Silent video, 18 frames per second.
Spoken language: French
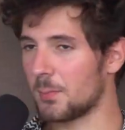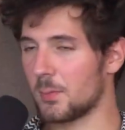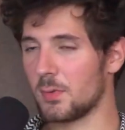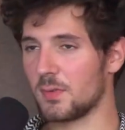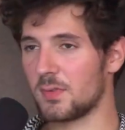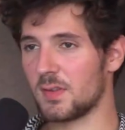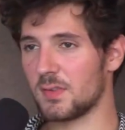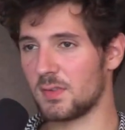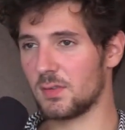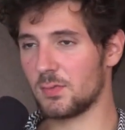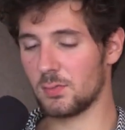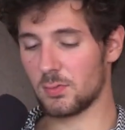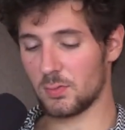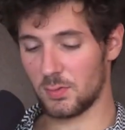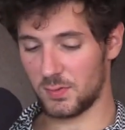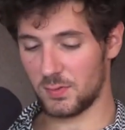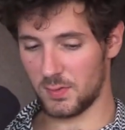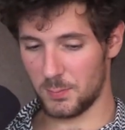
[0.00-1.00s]
peut ça c'est sûr
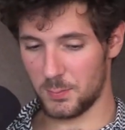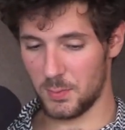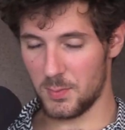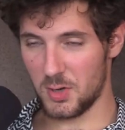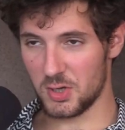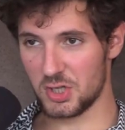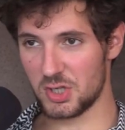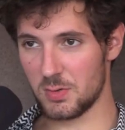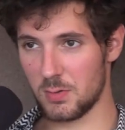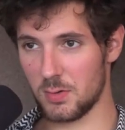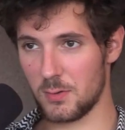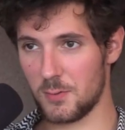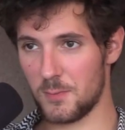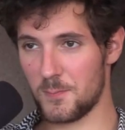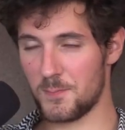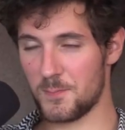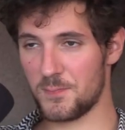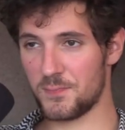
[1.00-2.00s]
que ça peut marcher ouais
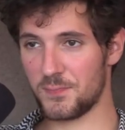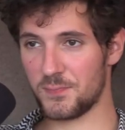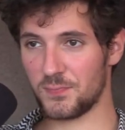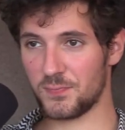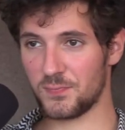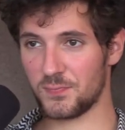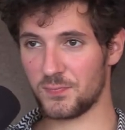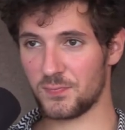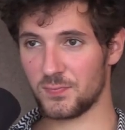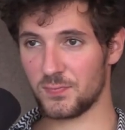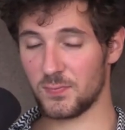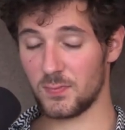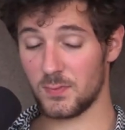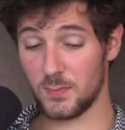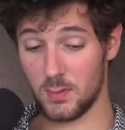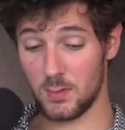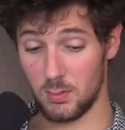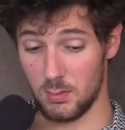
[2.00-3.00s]
il y a moyen
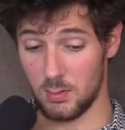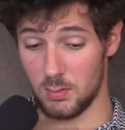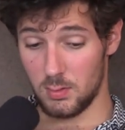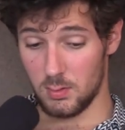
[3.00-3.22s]
que ça se